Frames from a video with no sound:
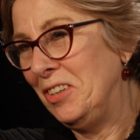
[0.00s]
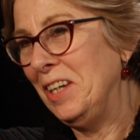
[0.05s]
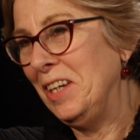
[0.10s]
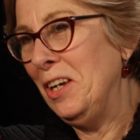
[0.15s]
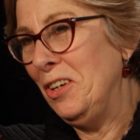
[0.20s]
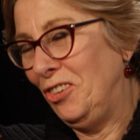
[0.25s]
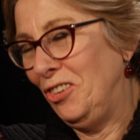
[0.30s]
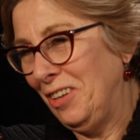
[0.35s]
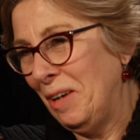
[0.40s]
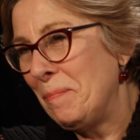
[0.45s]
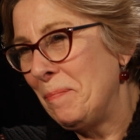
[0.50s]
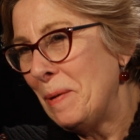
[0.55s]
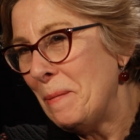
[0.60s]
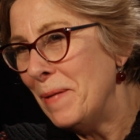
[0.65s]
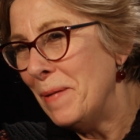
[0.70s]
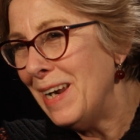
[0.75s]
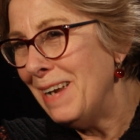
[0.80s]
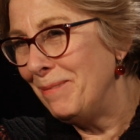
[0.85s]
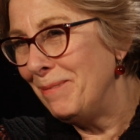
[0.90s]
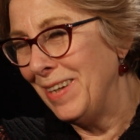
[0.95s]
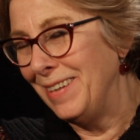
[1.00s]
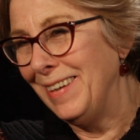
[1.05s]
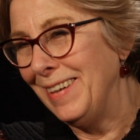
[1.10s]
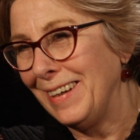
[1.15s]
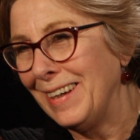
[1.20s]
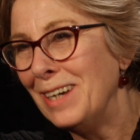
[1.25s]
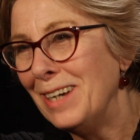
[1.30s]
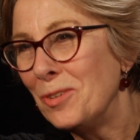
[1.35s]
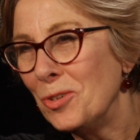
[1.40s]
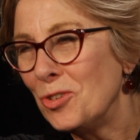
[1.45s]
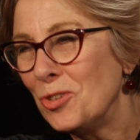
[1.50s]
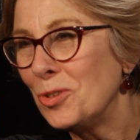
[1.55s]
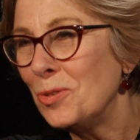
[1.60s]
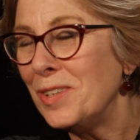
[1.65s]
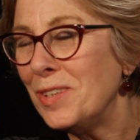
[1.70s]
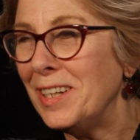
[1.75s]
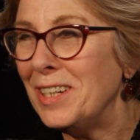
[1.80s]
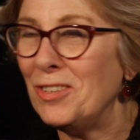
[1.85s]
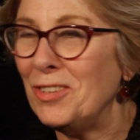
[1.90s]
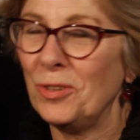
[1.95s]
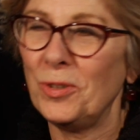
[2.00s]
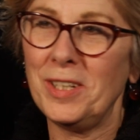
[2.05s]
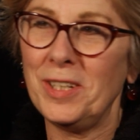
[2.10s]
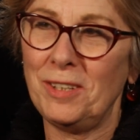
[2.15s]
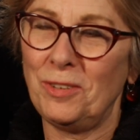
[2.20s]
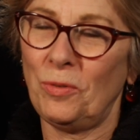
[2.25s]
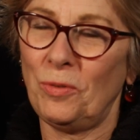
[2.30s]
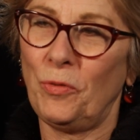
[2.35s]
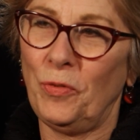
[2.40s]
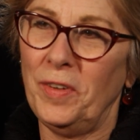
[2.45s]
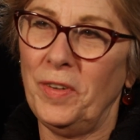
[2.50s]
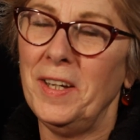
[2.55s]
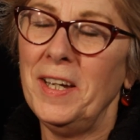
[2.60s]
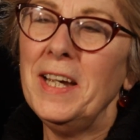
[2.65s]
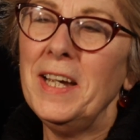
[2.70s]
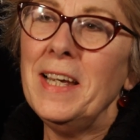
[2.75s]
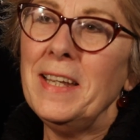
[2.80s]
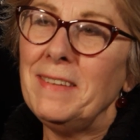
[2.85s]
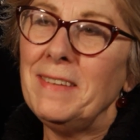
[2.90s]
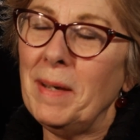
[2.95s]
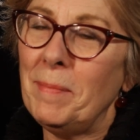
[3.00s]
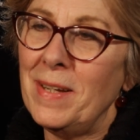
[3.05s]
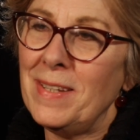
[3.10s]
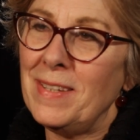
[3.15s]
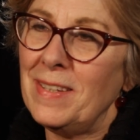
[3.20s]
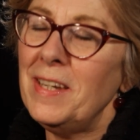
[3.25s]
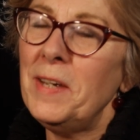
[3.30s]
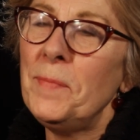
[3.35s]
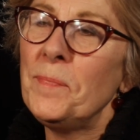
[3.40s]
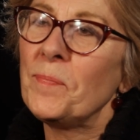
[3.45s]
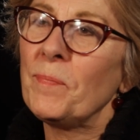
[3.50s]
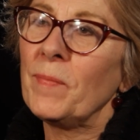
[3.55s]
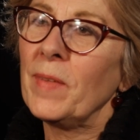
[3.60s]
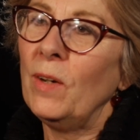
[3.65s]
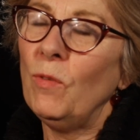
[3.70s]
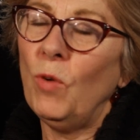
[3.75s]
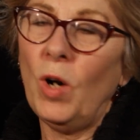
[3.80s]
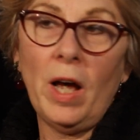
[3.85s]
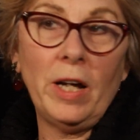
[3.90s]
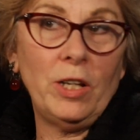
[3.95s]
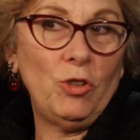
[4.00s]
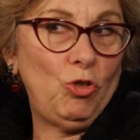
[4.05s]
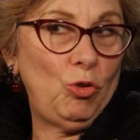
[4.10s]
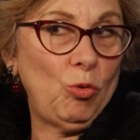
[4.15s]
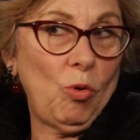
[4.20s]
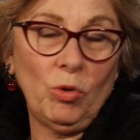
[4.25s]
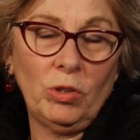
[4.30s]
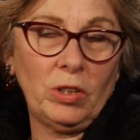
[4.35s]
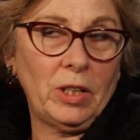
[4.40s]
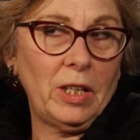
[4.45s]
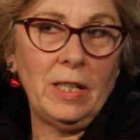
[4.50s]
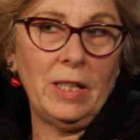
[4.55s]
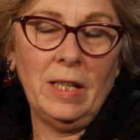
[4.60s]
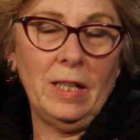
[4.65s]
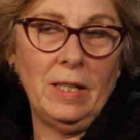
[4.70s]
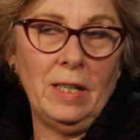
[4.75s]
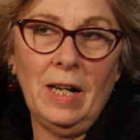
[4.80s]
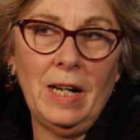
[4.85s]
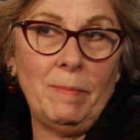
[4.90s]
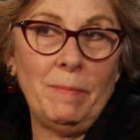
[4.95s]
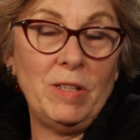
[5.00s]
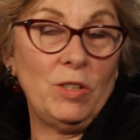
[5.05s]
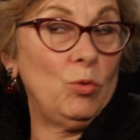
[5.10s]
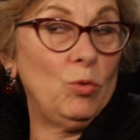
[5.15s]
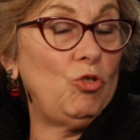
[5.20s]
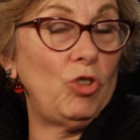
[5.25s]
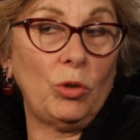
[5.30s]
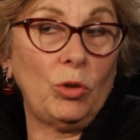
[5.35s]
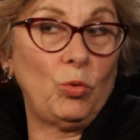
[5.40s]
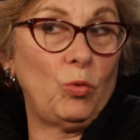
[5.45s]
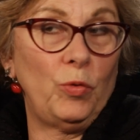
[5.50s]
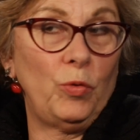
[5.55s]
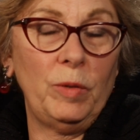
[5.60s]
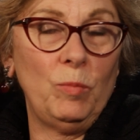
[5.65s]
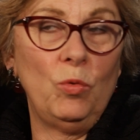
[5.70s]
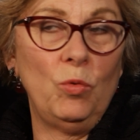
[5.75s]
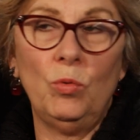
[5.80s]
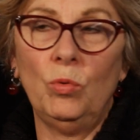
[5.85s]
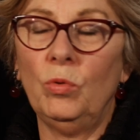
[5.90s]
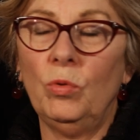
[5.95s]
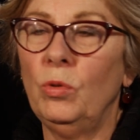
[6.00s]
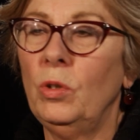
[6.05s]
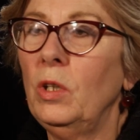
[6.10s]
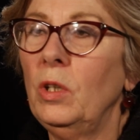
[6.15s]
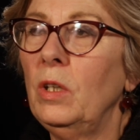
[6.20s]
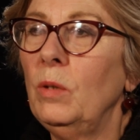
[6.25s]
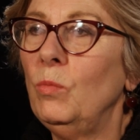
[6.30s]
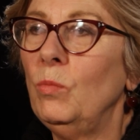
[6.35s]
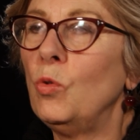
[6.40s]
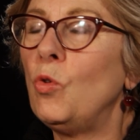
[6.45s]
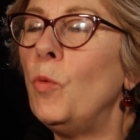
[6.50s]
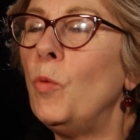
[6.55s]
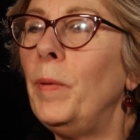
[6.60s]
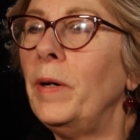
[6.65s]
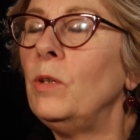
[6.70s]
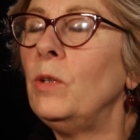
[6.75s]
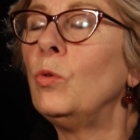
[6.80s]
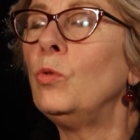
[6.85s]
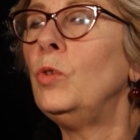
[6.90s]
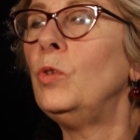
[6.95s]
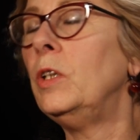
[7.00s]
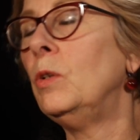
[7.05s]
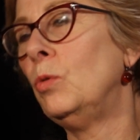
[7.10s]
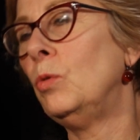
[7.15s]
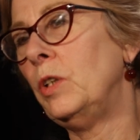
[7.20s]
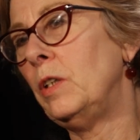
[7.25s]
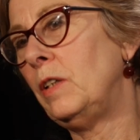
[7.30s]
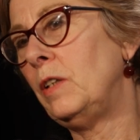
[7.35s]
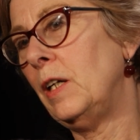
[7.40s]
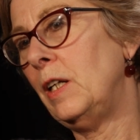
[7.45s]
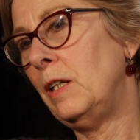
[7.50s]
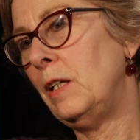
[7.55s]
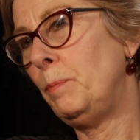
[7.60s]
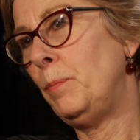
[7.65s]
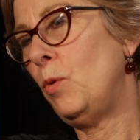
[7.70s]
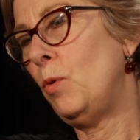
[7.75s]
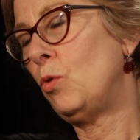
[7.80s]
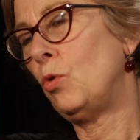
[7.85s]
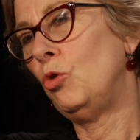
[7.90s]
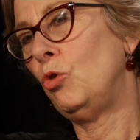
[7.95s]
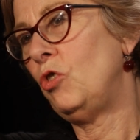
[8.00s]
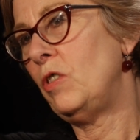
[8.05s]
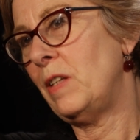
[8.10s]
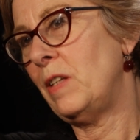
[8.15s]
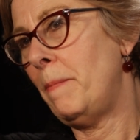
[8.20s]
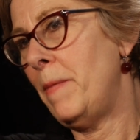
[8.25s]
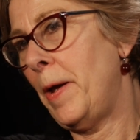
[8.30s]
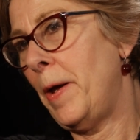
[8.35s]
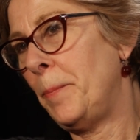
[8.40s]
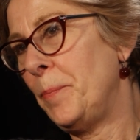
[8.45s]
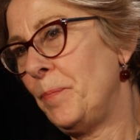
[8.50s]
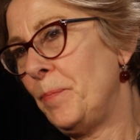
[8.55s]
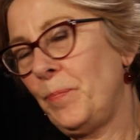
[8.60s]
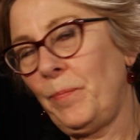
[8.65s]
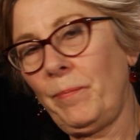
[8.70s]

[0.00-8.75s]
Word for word: échappé belle à peut-être à quelque chose, à des gens qui se sont fait tabasser. Voilà, et je suis rentrée à la maison et j'ai retrouvé mon, compagnon. On, était à l'époque chez sa mère.